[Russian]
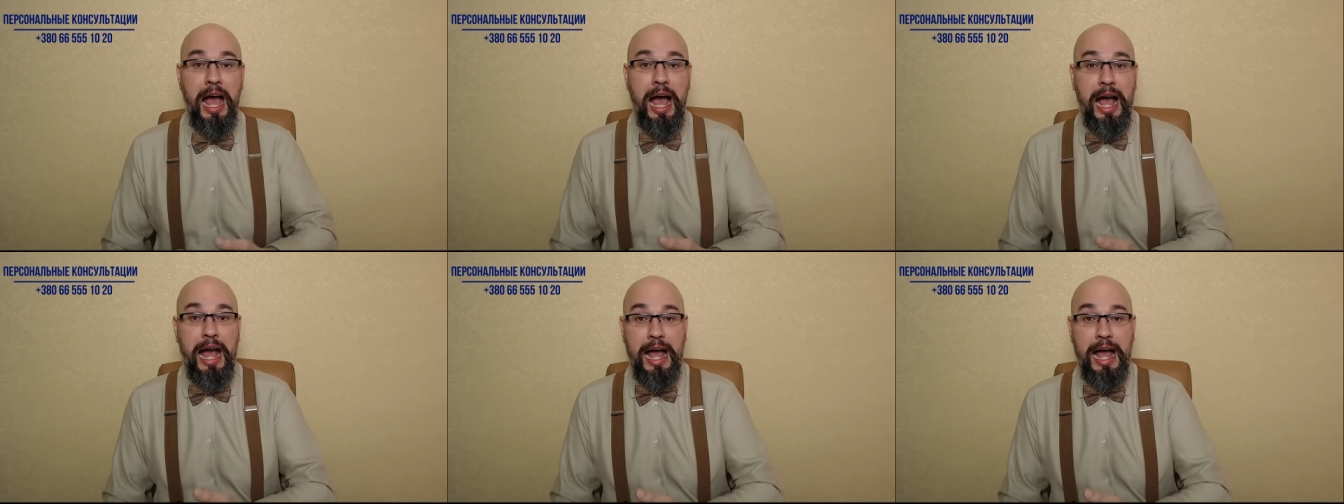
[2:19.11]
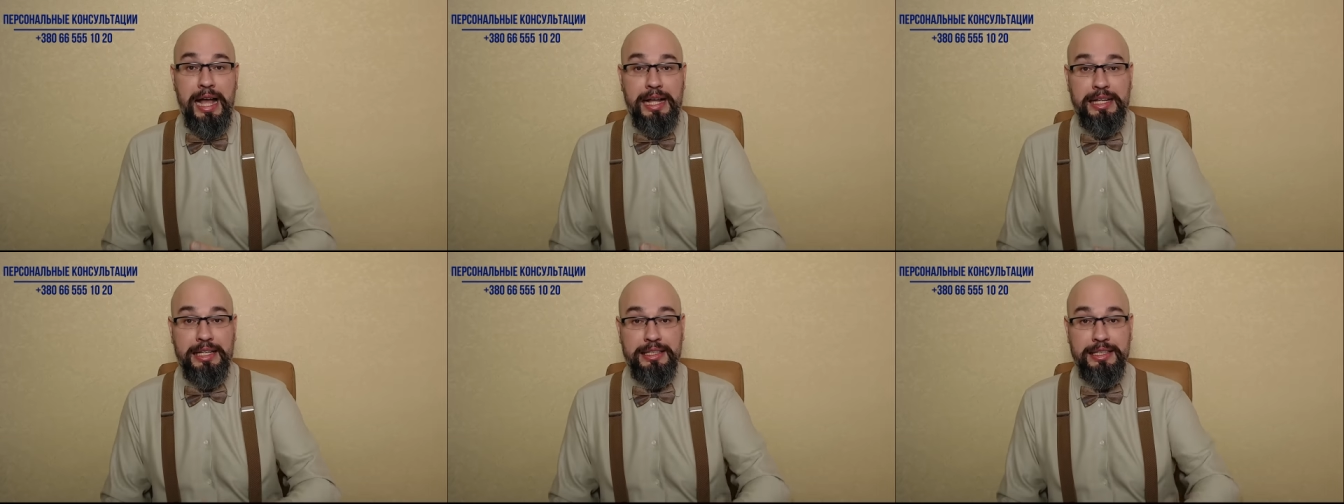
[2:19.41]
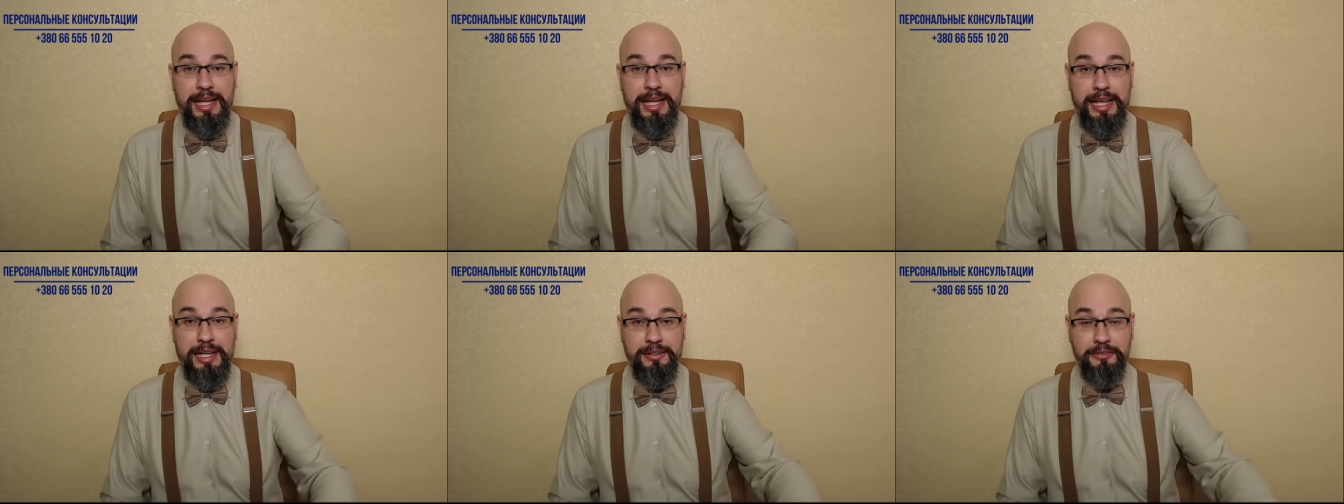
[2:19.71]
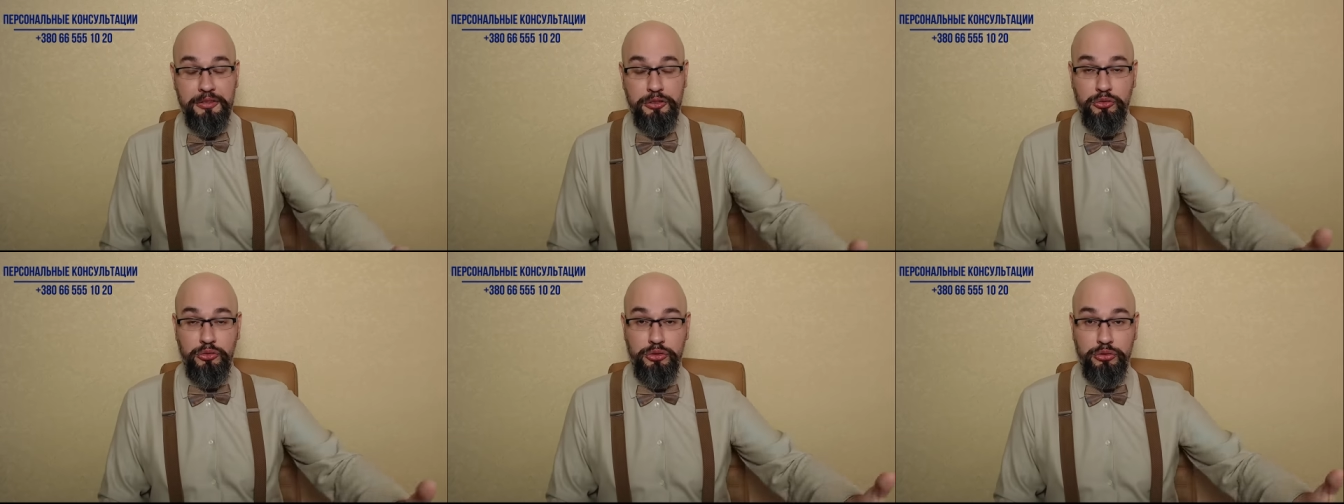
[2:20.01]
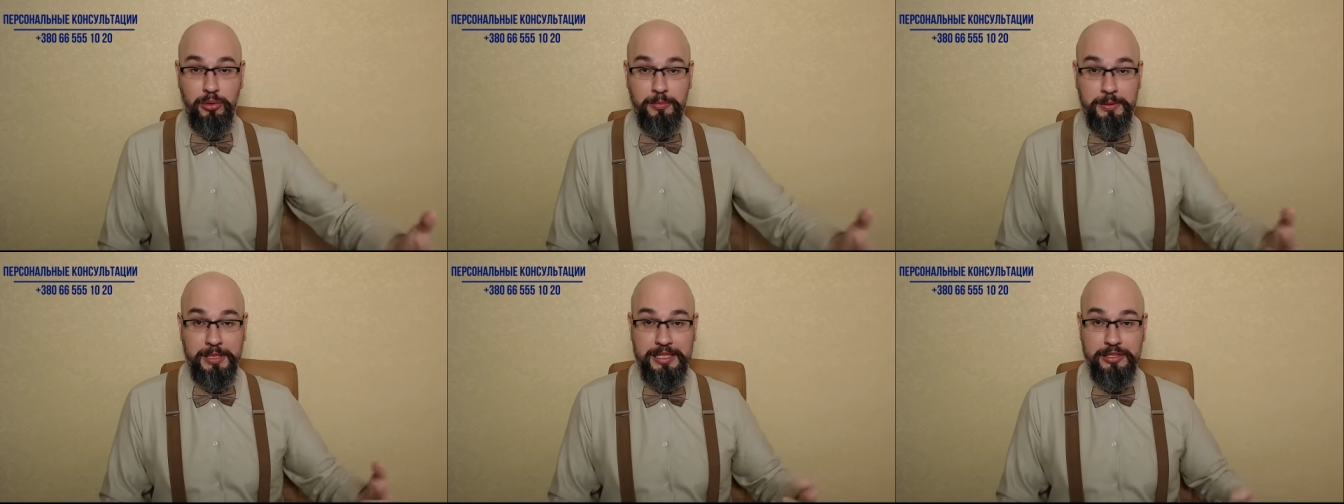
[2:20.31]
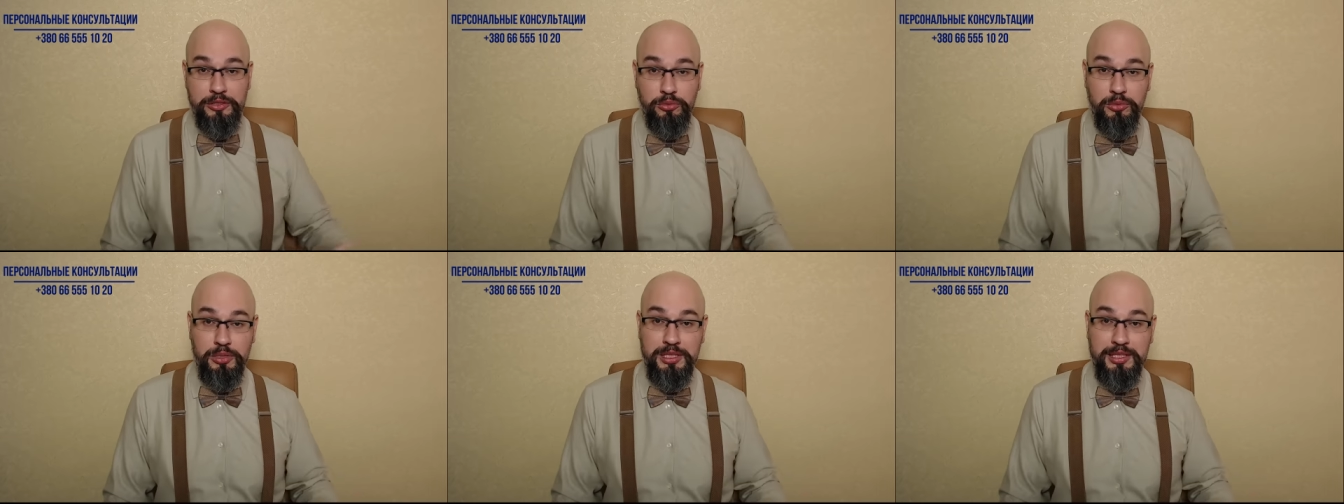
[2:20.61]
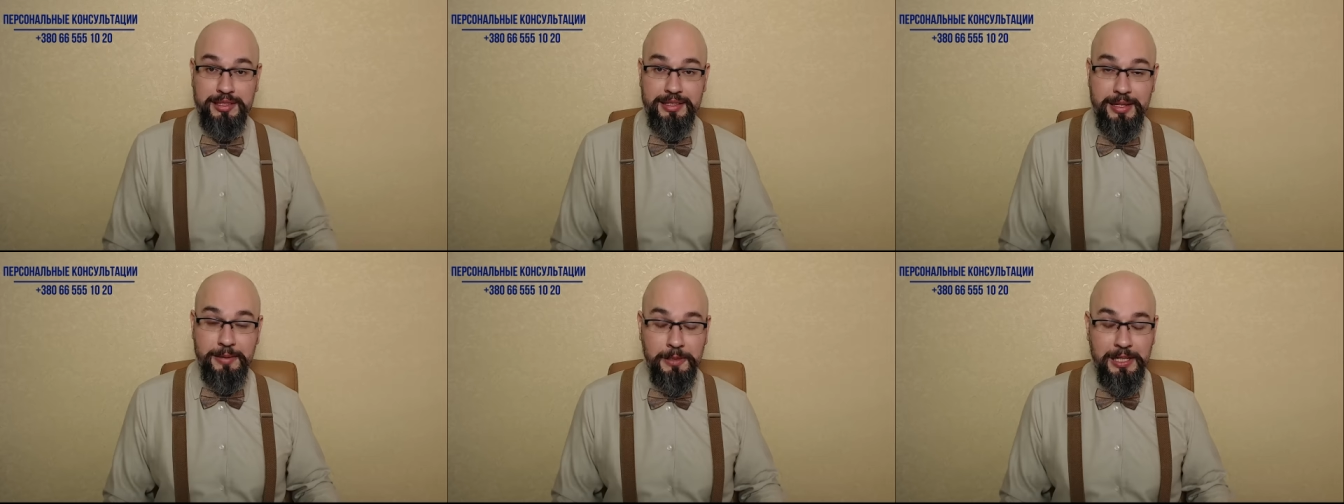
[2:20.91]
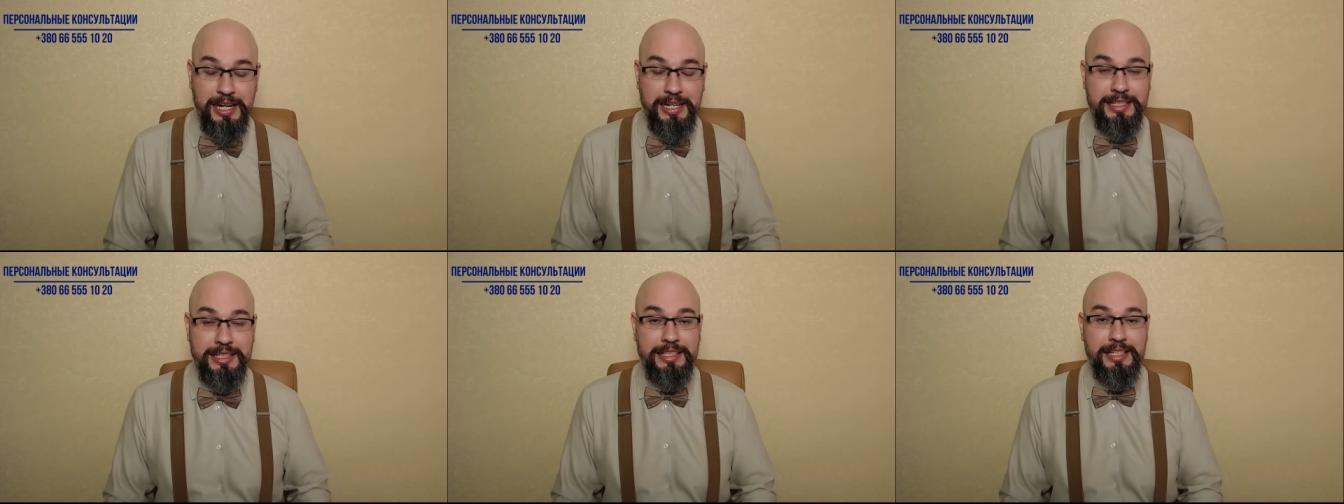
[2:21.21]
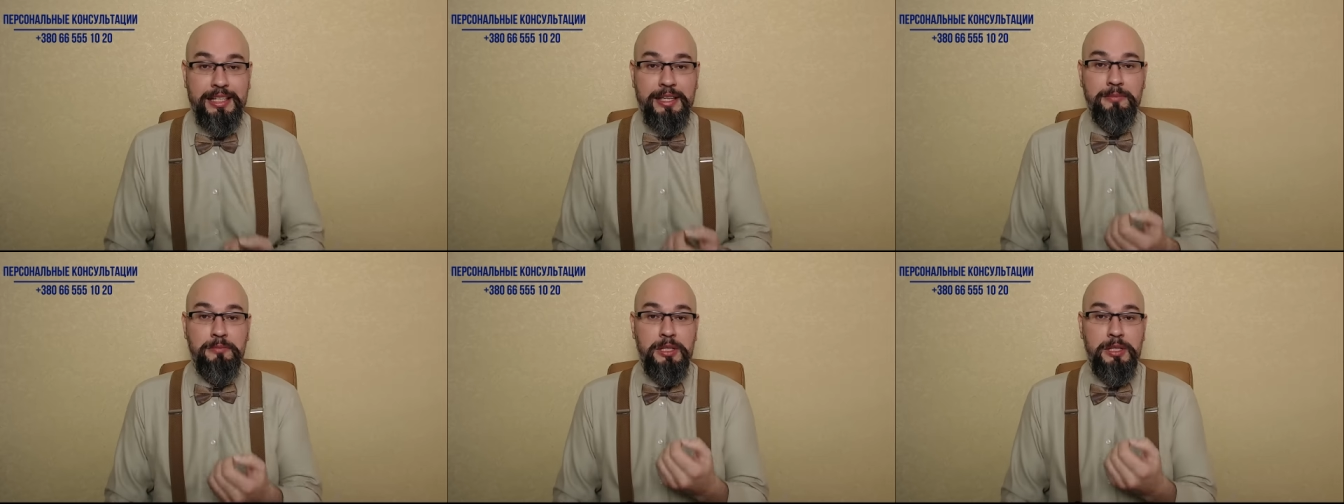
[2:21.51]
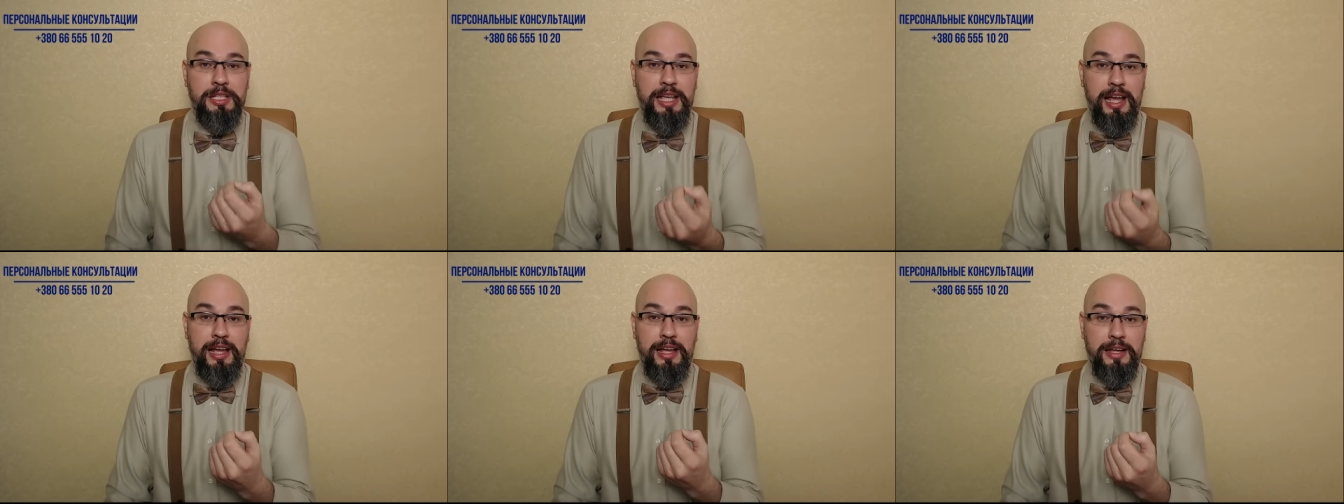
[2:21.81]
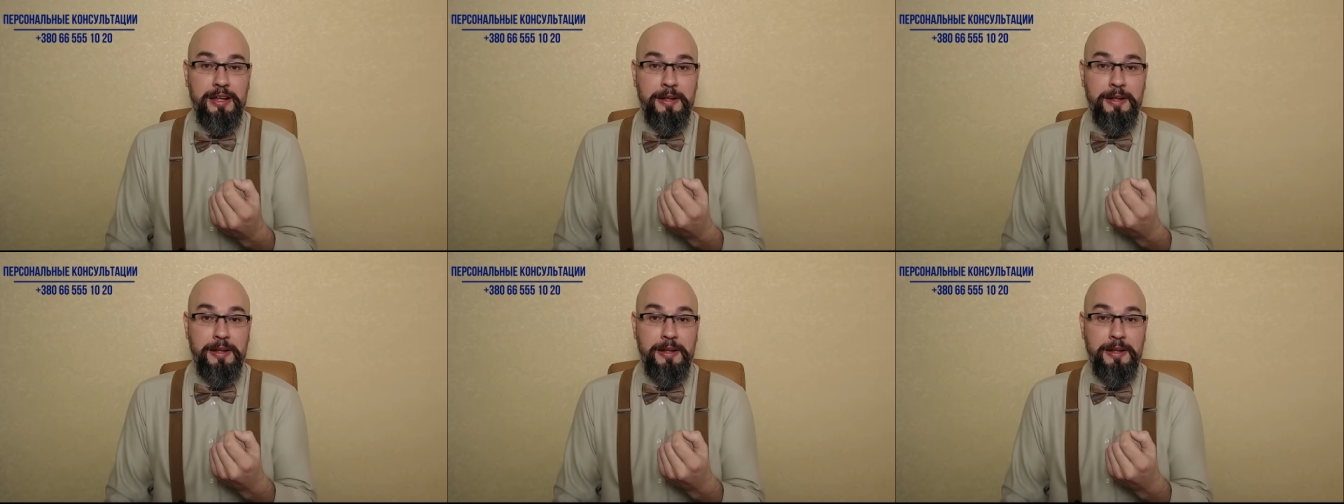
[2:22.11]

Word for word: А когда я говорю, что происходит на практике, меня,